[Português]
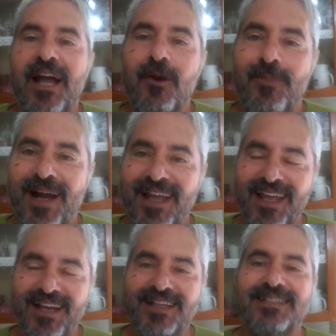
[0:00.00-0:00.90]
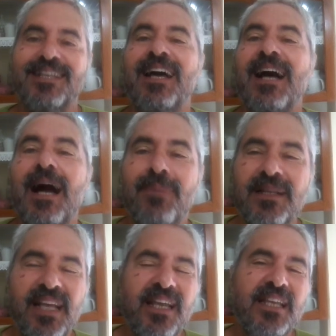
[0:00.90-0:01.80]
deram para eles a
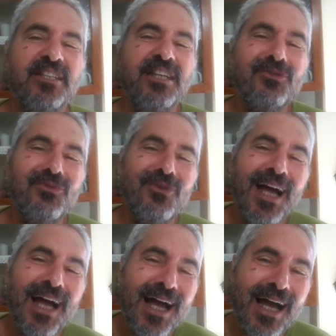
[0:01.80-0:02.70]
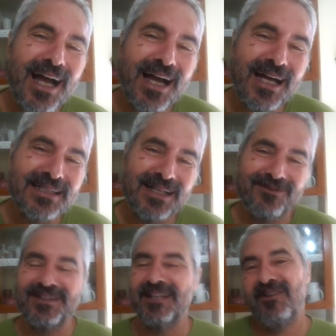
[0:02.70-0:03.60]
bandeirinha já surrada.
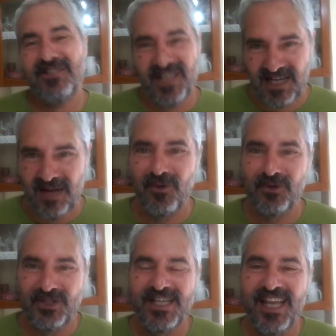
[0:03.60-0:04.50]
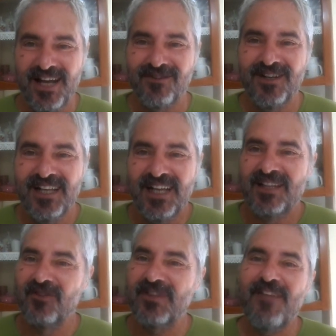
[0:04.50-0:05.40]
Coitado, acho que acabou o dinheiro,
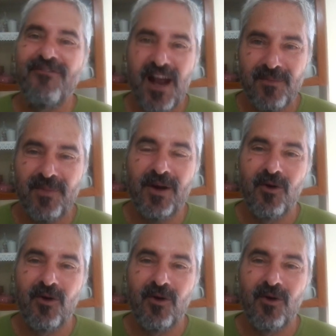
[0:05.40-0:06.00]
não tem verba para